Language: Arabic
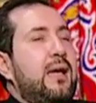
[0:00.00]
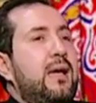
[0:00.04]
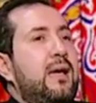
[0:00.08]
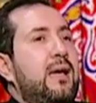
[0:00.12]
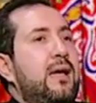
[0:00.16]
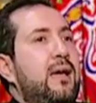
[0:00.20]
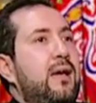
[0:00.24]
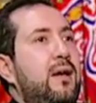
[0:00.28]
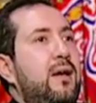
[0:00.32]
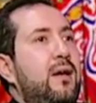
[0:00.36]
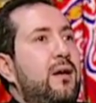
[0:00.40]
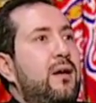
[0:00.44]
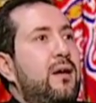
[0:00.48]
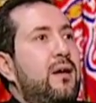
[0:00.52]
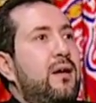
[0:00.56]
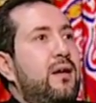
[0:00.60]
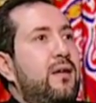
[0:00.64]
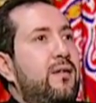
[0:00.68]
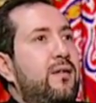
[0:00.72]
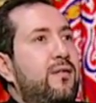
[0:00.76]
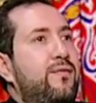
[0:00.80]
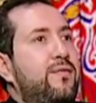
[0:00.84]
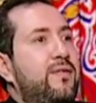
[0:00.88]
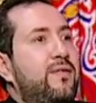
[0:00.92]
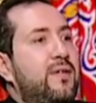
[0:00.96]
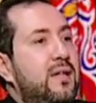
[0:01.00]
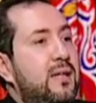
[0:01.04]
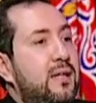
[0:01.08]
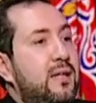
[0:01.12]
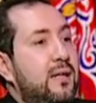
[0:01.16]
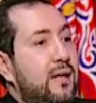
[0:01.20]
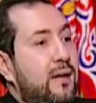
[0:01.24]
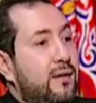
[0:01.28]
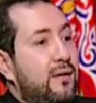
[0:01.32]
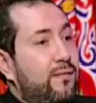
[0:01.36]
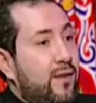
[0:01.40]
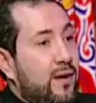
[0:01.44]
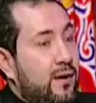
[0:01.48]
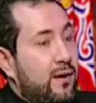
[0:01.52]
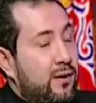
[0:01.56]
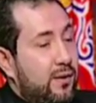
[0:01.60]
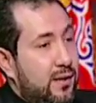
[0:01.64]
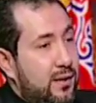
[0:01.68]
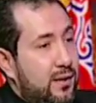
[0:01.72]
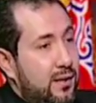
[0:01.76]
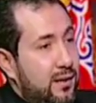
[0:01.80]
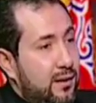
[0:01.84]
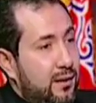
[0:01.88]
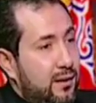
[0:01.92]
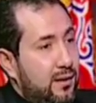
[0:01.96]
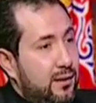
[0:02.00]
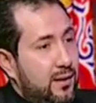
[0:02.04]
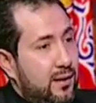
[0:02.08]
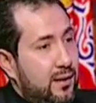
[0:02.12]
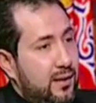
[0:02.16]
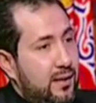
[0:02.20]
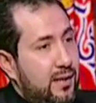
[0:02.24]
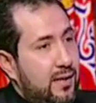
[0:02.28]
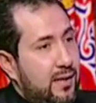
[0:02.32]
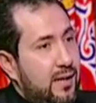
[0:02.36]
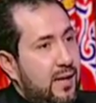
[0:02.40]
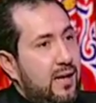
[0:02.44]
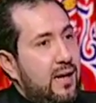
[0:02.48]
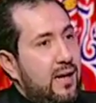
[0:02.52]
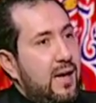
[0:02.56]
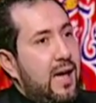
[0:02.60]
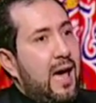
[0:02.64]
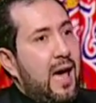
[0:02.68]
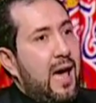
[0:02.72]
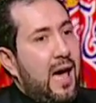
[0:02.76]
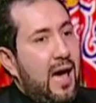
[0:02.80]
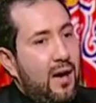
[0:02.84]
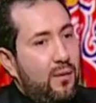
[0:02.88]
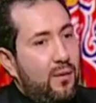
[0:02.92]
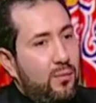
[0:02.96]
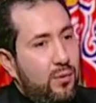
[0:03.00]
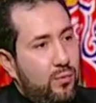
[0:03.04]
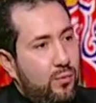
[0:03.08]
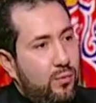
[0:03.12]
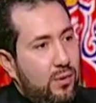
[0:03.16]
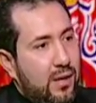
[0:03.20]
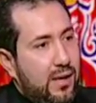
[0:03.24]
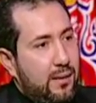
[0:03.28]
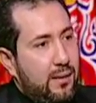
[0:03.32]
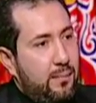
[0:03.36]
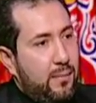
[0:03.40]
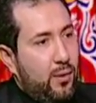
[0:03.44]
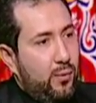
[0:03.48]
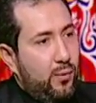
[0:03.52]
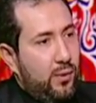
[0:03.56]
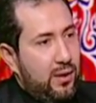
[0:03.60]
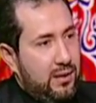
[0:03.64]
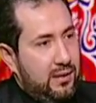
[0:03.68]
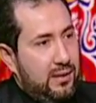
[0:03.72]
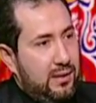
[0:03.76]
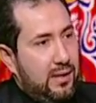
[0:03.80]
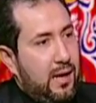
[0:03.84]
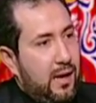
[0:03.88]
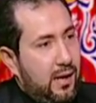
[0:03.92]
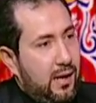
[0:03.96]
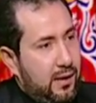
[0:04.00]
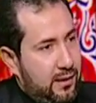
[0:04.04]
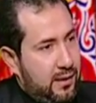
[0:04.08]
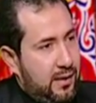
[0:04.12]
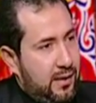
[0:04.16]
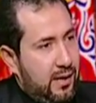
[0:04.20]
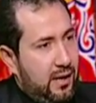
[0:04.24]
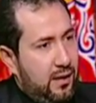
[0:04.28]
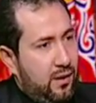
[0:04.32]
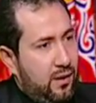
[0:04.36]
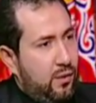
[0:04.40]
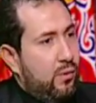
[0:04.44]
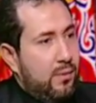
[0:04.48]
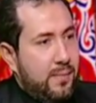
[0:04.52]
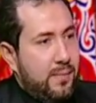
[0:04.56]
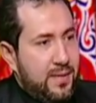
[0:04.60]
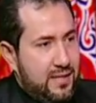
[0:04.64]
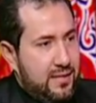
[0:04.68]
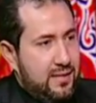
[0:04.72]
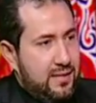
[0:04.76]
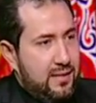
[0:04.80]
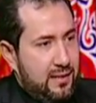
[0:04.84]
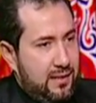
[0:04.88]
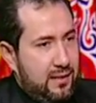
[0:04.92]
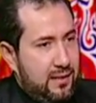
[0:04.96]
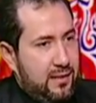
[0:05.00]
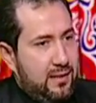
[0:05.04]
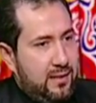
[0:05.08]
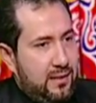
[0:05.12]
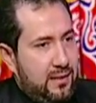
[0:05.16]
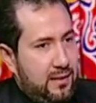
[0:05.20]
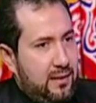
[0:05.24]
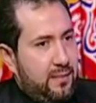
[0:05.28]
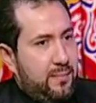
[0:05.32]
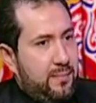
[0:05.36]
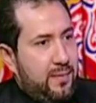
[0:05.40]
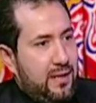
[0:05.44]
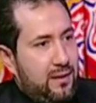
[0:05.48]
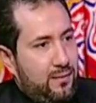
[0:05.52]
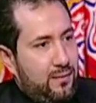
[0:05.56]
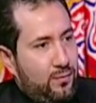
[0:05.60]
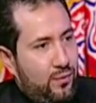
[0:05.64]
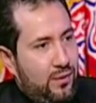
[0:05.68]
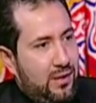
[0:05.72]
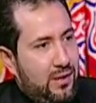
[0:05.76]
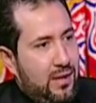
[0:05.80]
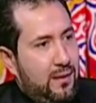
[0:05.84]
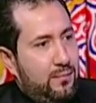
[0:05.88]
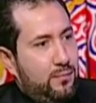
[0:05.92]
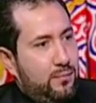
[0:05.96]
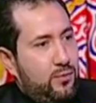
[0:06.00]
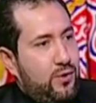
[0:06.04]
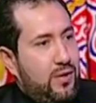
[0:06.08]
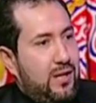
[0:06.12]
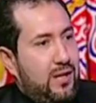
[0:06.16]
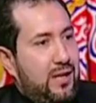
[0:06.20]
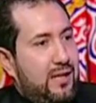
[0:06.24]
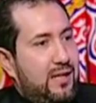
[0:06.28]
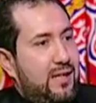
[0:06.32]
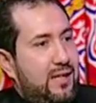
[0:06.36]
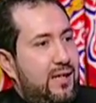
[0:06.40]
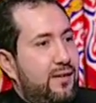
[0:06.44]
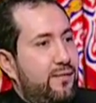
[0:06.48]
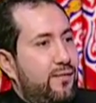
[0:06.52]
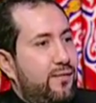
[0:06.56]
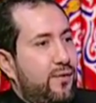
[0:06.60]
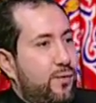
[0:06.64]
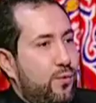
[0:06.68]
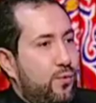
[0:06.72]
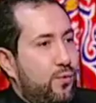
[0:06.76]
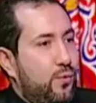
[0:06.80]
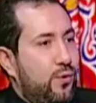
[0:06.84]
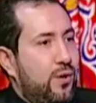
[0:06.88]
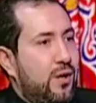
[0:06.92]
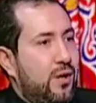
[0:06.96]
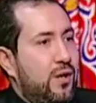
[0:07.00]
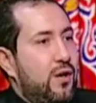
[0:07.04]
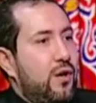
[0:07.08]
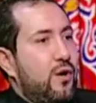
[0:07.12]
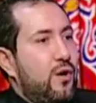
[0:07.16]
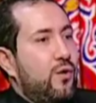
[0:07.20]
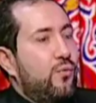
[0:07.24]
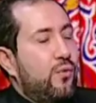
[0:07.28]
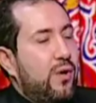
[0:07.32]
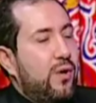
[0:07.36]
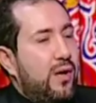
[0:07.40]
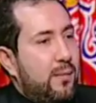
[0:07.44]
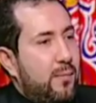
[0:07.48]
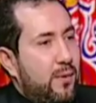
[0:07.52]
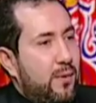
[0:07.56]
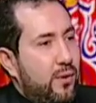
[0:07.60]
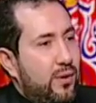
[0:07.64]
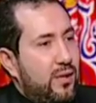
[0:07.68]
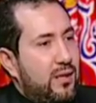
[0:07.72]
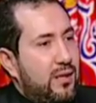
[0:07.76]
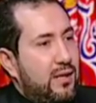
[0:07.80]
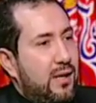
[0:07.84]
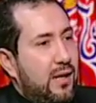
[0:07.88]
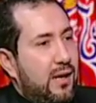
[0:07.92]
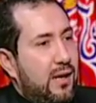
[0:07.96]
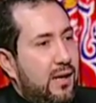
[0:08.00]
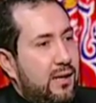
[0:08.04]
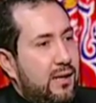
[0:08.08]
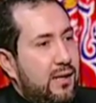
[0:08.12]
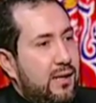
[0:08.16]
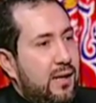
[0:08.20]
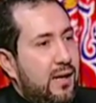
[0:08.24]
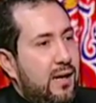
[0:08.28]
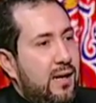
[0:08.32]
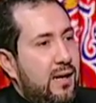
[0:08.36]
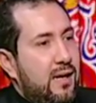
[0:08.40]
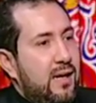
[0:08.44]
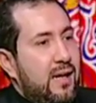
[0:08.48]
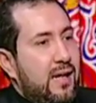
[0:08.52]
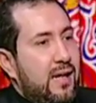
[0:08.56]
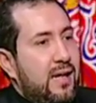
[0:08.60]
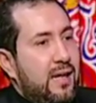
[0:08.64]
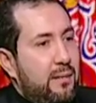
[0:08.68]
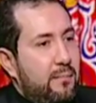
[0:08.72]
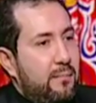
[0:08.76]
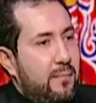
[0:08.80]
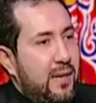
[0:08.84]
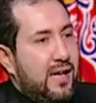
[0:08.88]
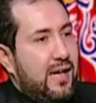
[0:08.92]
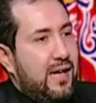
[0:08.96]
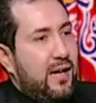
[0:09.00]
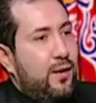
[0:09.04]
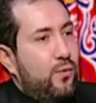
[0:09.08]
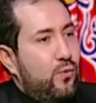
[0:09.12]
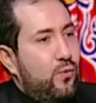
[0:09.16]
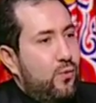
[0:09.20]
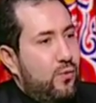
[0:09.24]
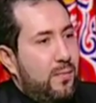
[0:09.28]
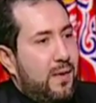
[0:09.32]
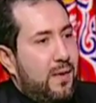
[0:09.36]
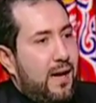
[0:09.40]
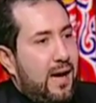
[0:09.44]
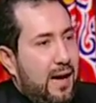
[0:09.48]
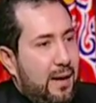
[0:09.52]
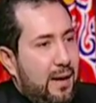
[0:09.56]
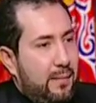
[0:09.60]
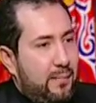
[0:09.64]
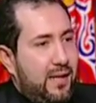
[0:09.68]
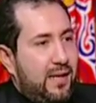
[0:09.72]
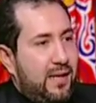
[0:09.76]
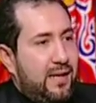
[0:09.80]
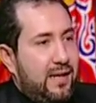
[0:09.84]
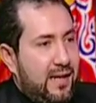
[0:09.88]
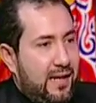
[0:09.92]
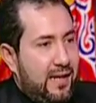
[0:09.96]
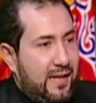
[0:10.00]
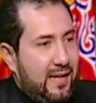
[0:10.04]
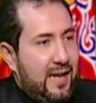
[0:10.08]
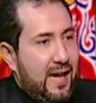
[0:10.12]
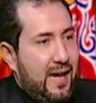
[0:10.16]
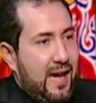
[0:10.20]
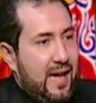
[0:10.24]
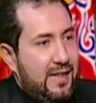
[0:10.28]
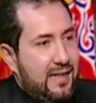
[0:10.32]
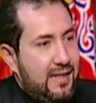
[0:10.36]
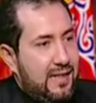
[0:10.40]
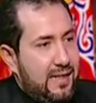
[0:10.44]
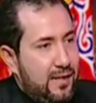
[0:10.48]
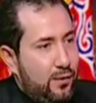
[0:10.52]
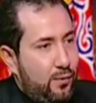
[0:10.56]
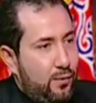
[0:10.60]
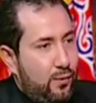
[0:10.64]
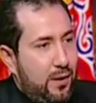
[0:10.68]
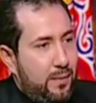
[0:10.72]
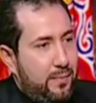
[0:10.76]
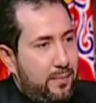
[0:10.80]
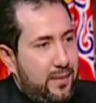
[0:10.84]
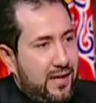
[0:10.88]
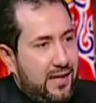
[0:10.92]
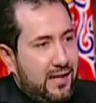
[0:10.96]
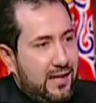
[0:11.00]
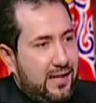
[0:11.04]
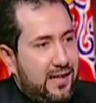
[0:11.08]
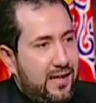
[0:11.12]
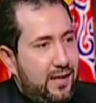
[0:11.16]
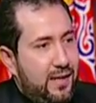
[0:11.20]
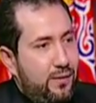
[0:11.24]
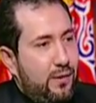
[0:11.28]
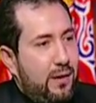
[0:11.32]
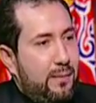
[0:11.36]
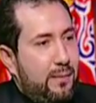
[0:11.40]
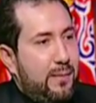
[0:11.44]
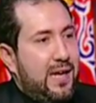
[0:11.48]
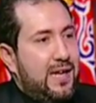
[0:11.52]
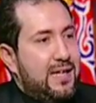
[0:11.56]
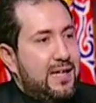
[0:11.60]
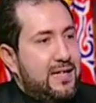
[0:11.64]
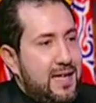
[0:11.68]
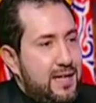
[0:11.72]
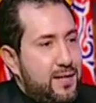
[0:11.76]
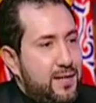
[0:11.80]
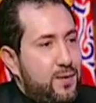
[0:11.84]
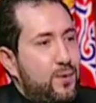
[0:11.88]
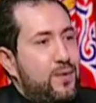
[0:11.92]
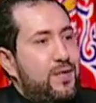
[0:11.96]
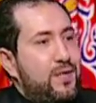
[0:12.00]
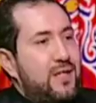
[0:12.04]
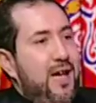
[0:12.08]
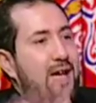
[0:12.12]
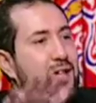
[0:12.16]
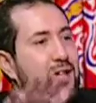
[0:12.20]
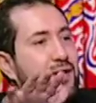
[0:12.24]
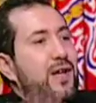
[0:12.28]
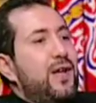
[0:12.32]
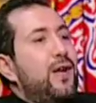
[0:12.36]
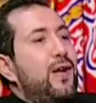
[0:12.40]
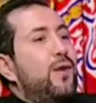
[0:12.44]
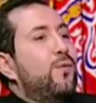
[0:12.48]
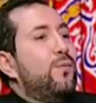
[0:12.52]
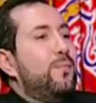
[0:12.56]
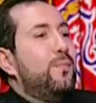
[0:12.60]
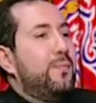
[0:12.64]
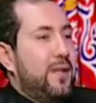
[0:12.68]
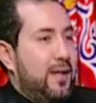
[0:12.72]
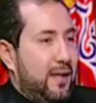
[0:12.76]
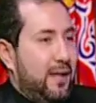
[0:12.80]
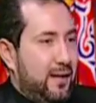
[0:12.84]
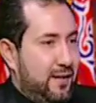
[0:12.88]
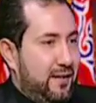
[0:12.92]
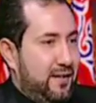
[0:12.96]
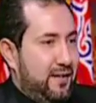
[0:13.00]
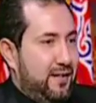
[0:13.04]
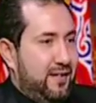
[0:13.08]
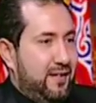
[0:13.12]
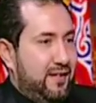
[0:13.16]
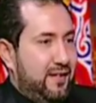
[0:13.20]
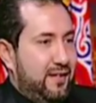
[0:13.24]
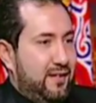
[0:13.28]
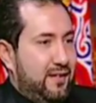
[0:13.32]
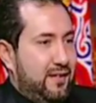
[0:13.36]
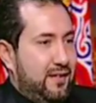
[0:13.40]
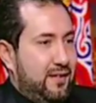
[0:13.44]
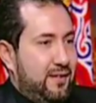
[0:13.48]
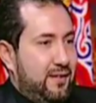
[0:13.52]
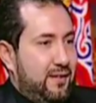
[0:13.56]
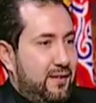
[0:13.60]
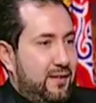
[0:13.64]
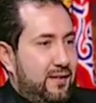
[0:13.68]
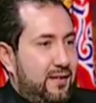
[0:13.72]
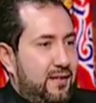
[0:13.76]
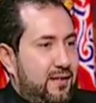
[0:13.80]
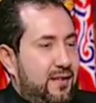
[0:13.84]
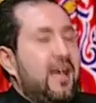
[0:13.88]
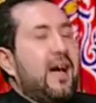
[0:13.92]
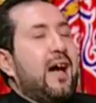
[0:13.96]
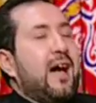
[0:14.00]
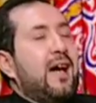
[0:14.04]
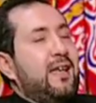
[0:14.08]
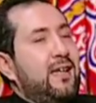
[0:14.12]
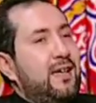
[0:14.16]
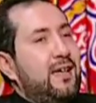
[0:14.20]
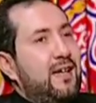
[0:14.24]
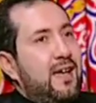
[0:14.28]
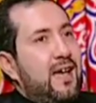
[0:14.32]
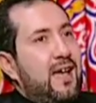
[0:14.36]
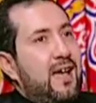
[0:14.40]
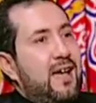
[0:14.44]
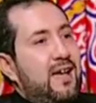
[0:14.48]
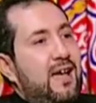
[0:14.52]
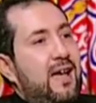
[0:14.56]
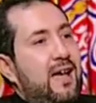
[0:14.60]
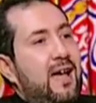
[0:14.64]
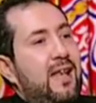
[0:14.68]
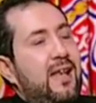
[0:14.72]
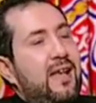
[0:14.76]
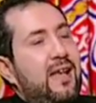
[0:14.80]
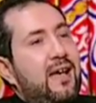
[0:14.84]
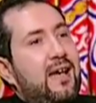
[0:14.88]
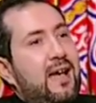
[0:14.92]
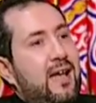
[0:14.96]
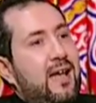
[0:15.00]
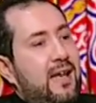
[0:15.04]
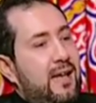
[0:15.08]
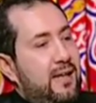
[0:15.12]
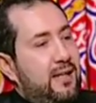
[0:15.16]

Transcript: آه في الفقرات القطنيه حاول وانا بوطي اركع هو بس يبقى كلها المشكله عندنا في الركوع وانا بوطي اركع لما اجي اقوم اعمل رجلي اتني ركبي الاثنين واعملها زي سوستة عشان اقوم بيها يعني معلش وضح انا يعني.